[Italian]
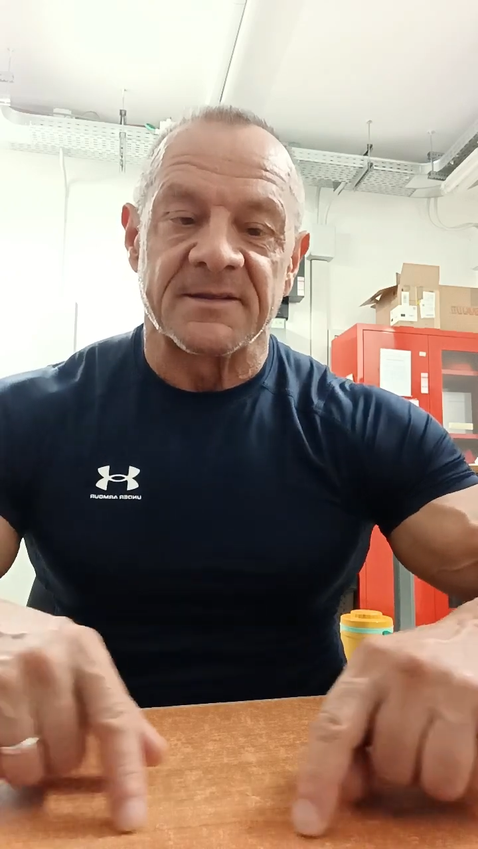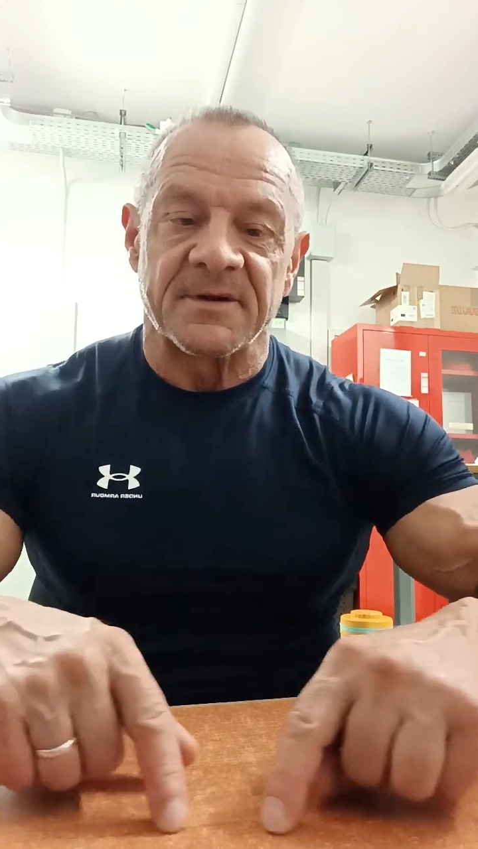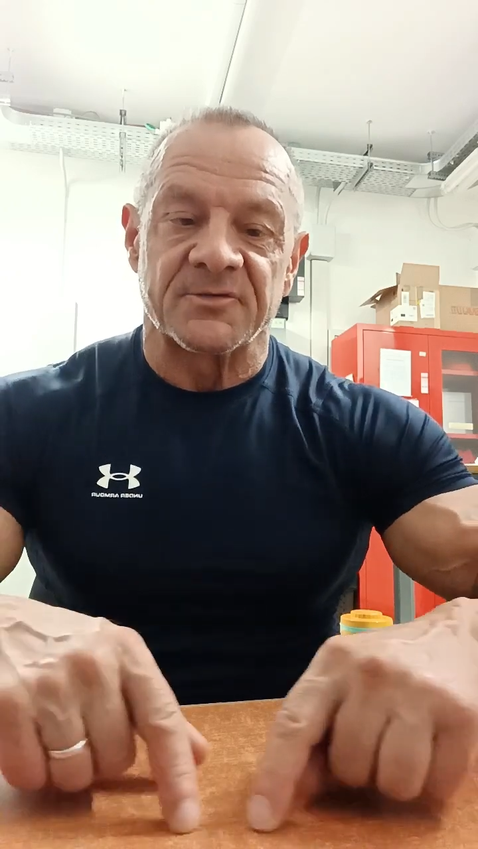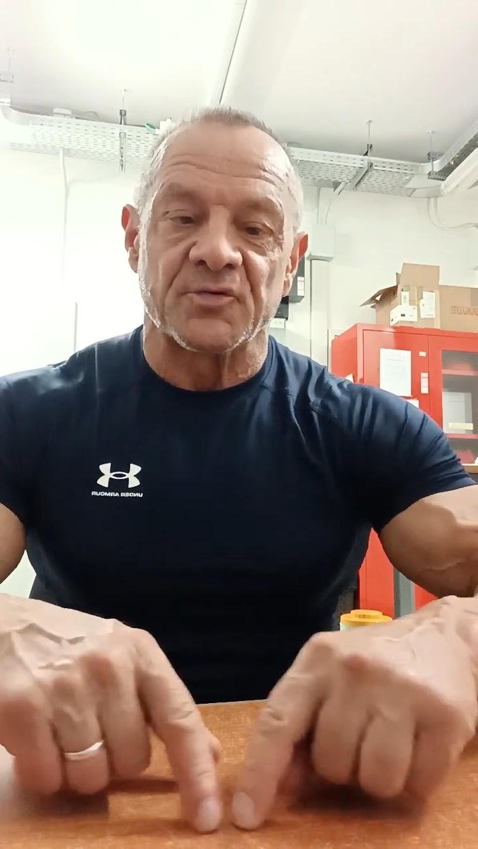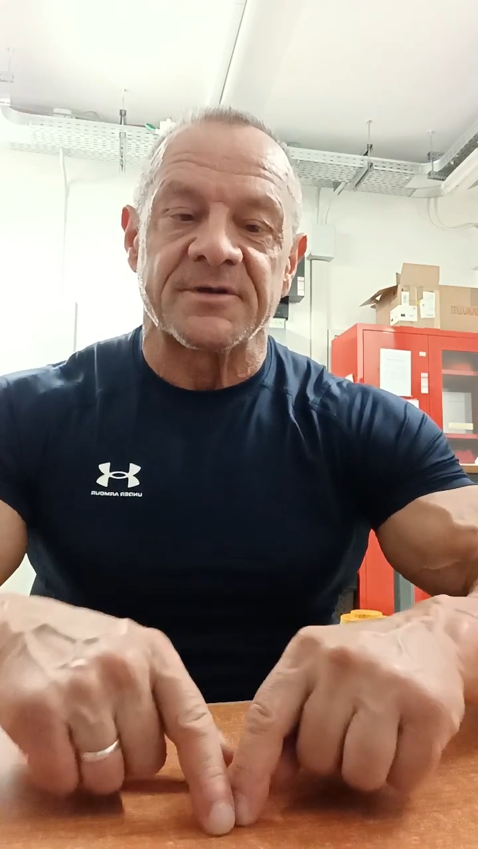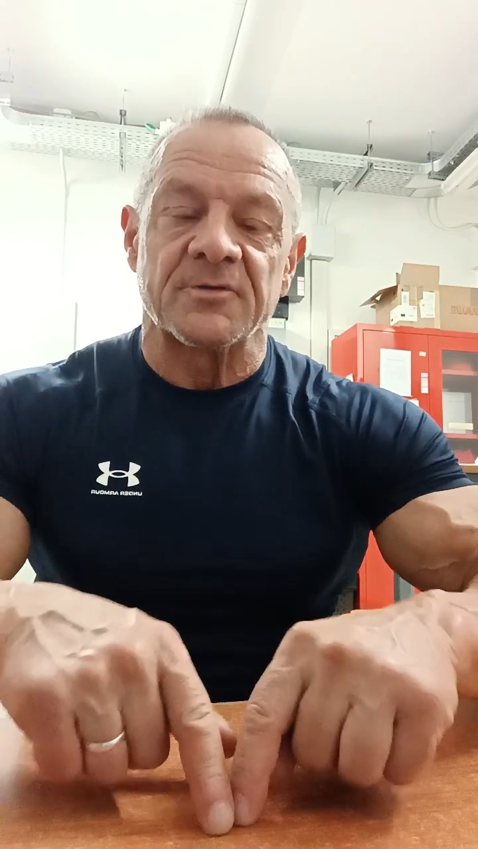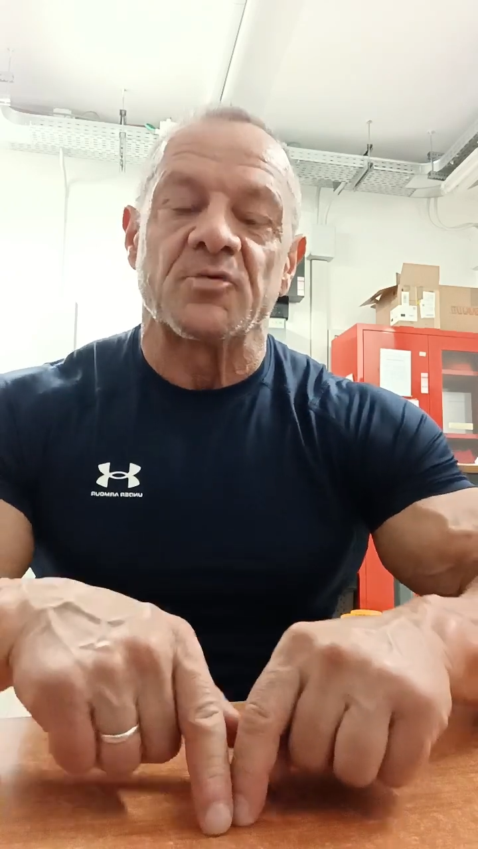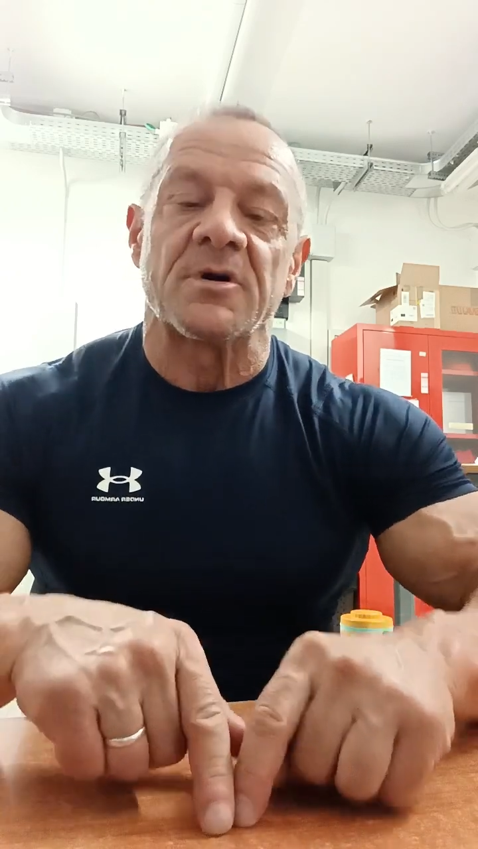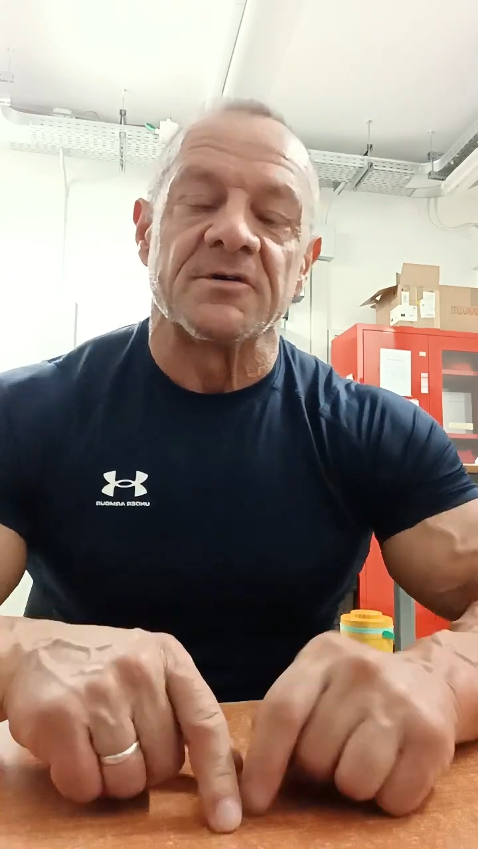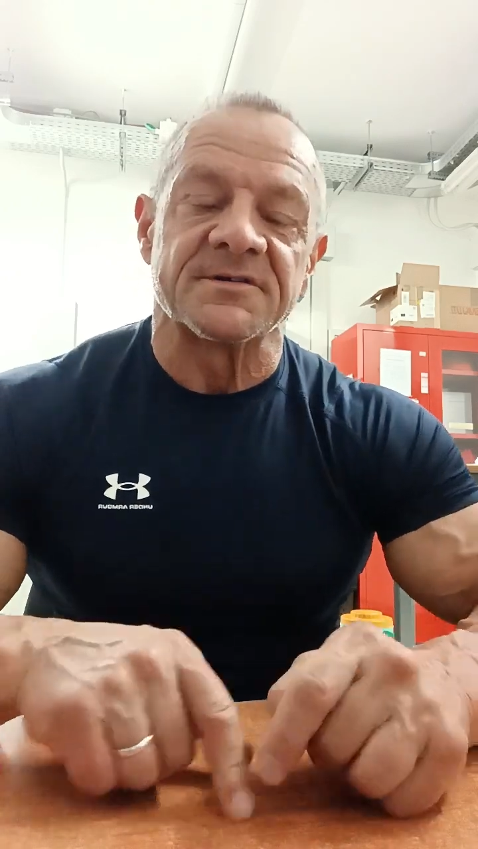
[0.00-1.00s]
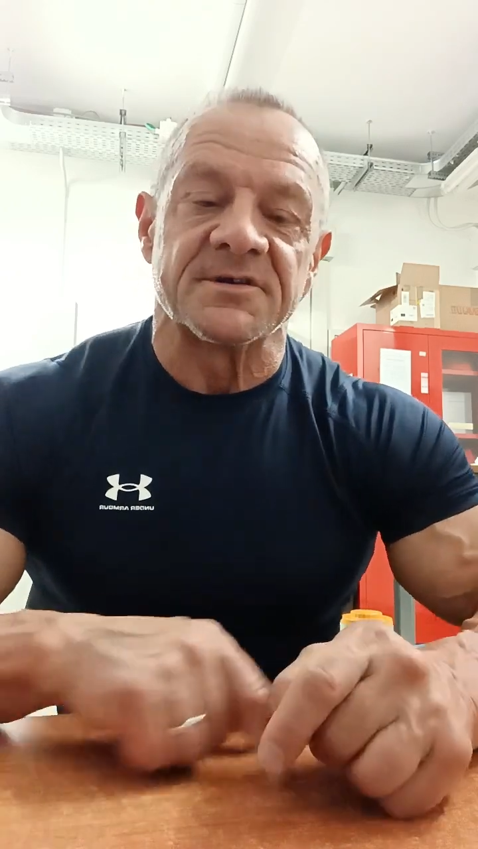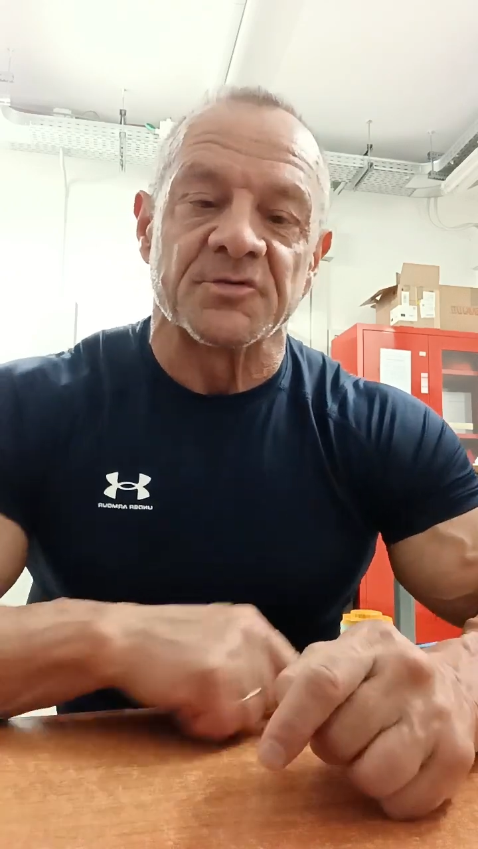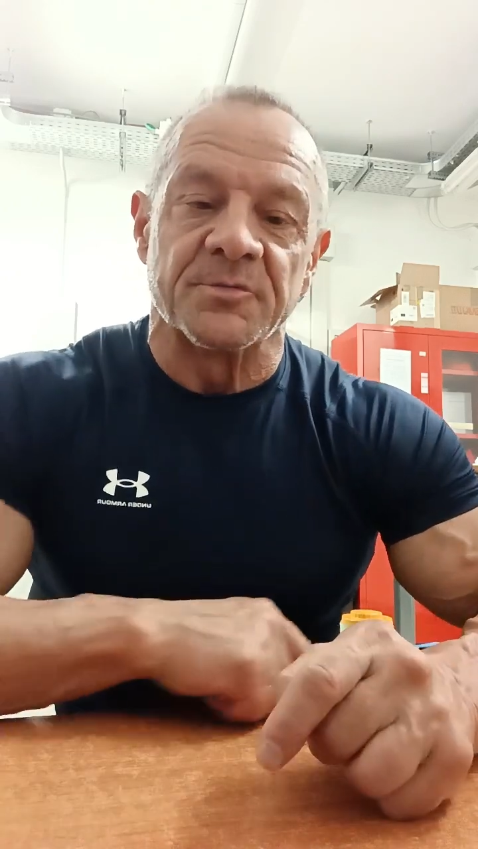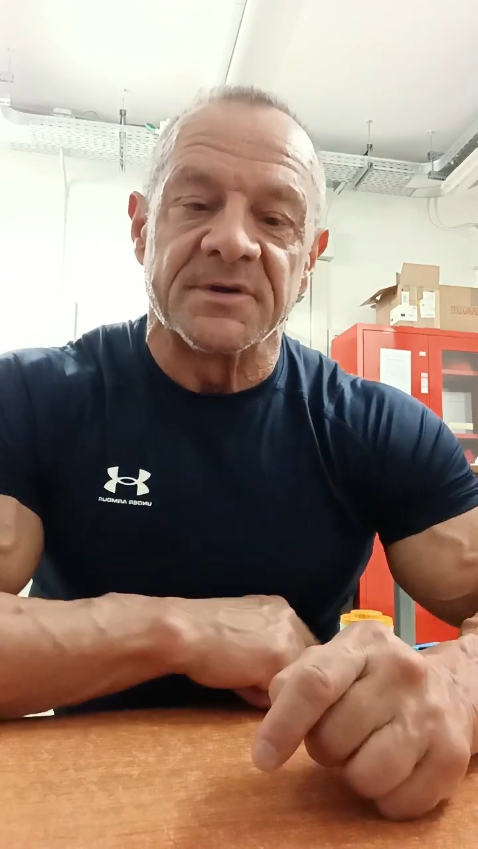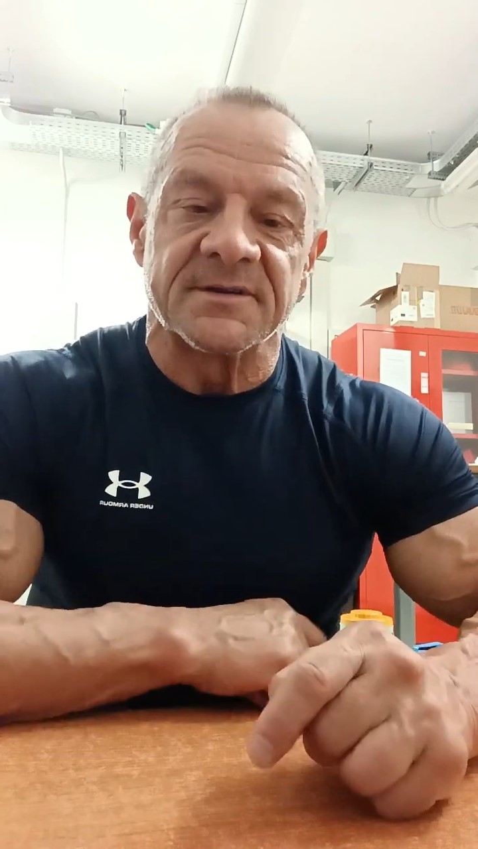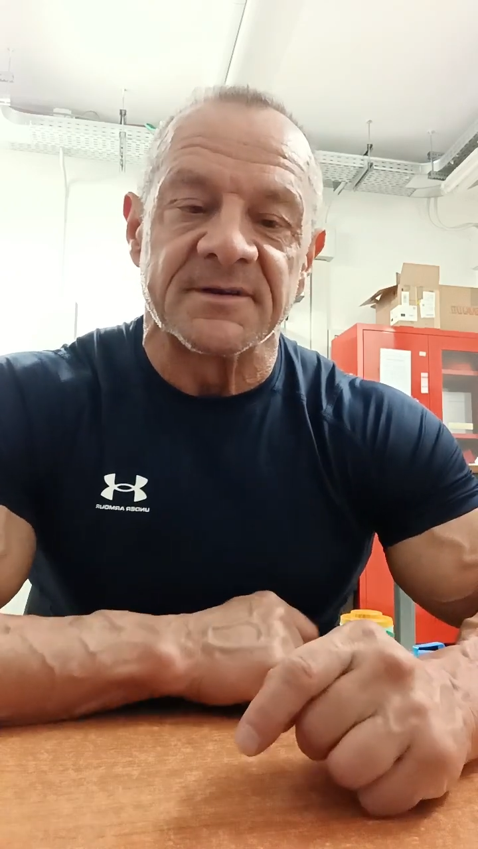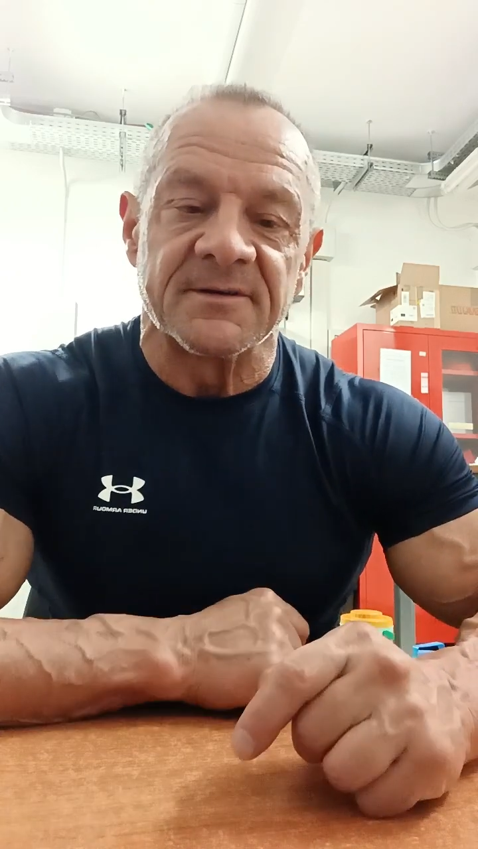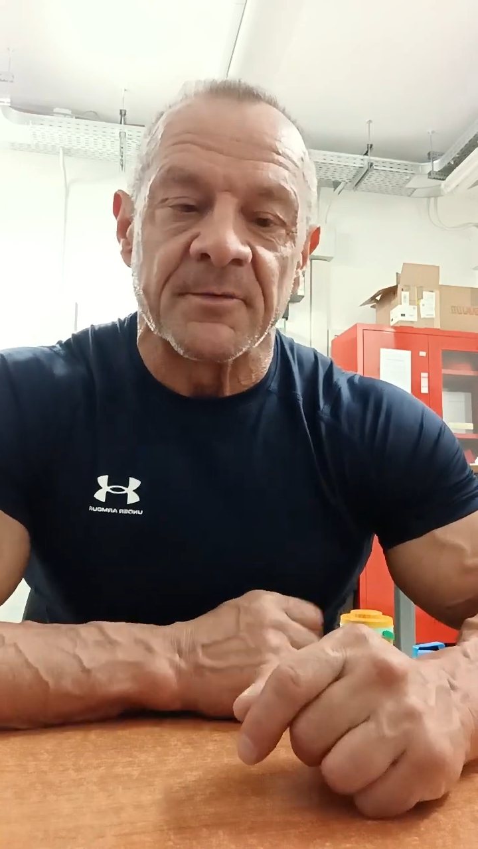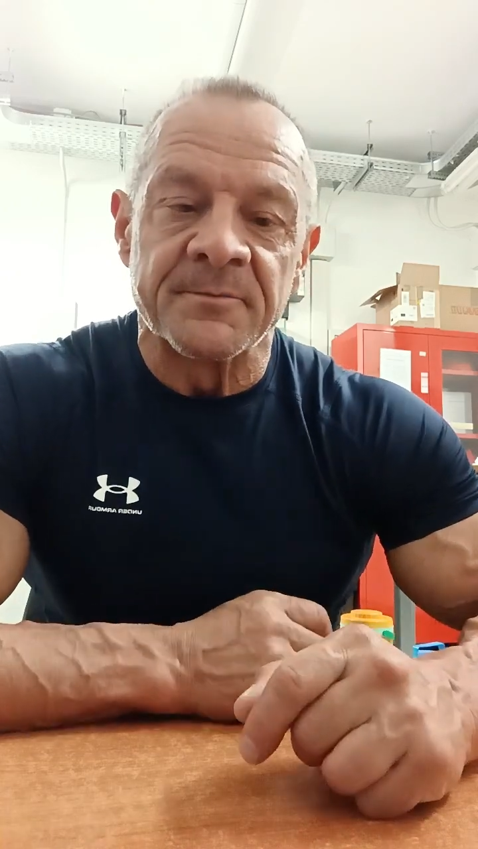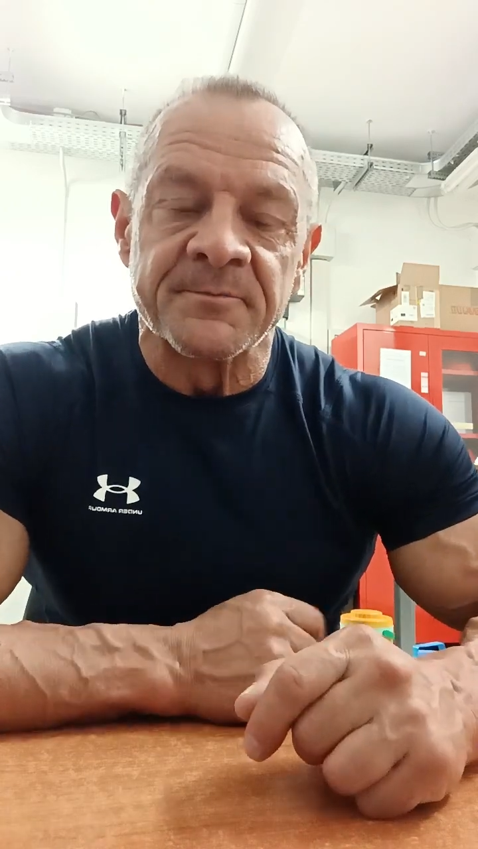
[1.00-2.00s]
ma tutte e due con lo stesso
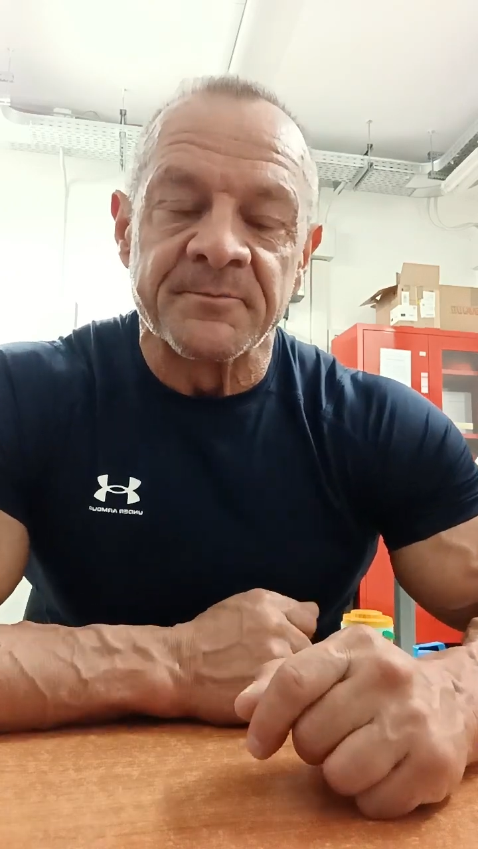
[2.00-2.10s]
obiettivo.